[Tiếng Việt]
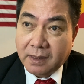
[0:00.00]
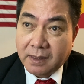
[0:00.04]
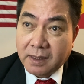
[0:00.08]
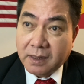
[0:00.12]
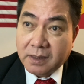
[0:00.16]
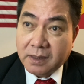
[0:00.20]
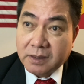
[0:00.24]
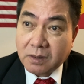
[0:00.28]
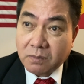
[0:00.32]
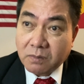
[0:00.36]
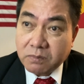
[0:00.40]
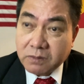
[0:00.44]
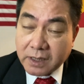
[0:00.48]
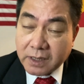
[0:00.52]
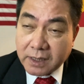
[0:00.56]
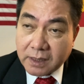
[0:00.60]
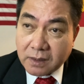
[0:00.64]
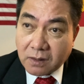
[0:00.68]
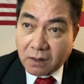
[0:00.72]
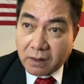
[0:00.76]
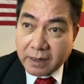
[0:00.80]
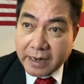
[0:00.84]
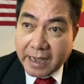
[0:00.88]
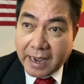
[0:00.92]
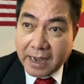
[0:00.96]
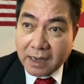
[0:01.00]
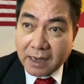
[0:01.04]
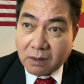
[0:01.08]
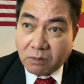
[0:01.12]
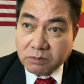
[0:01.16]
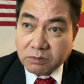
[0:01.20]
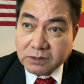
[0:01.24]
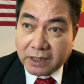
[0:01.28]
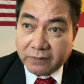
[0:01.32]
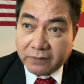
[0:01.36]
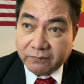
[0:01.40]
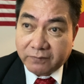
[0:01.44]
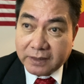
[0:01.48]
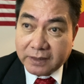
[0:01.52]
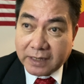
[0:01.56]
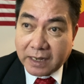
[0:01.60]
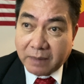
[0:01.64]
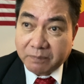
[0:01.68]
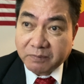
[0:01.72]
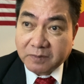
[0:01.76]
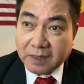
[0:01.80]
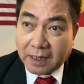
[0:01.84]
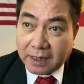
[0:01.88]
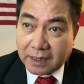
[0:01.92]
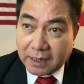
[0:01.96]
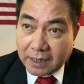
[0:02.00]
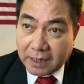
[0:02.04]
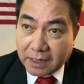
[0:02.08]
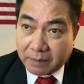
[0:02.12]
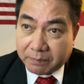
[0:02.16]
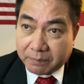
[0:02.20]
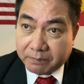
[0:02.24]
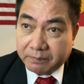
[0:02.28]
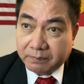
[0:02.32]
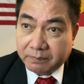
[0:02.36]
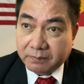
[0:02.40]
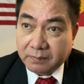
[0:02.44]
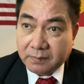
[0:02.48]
trong khi đó Đảng Cộng sản Việt Nam thành lập